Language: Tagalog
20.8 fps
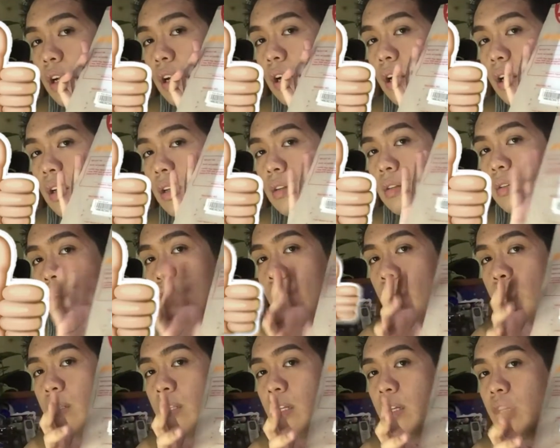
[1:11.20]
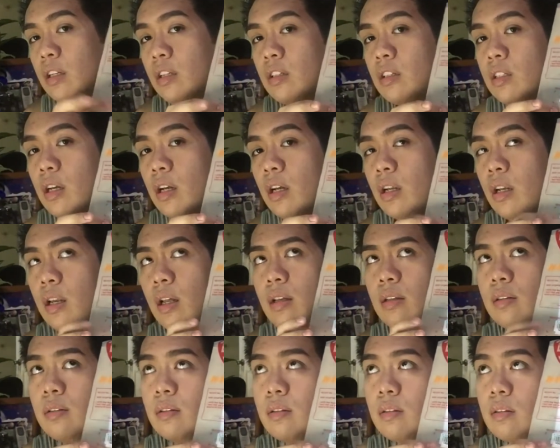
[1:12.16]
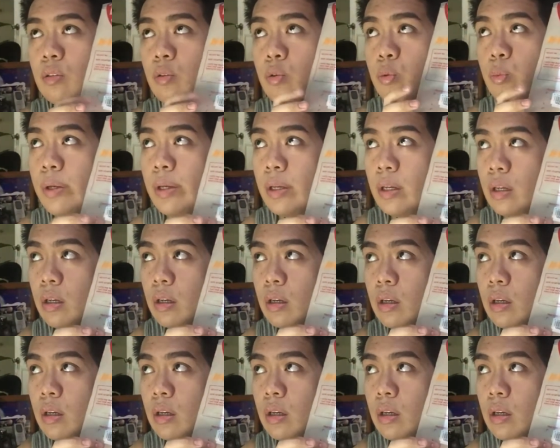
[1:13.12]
siya guys, dumating siya last week.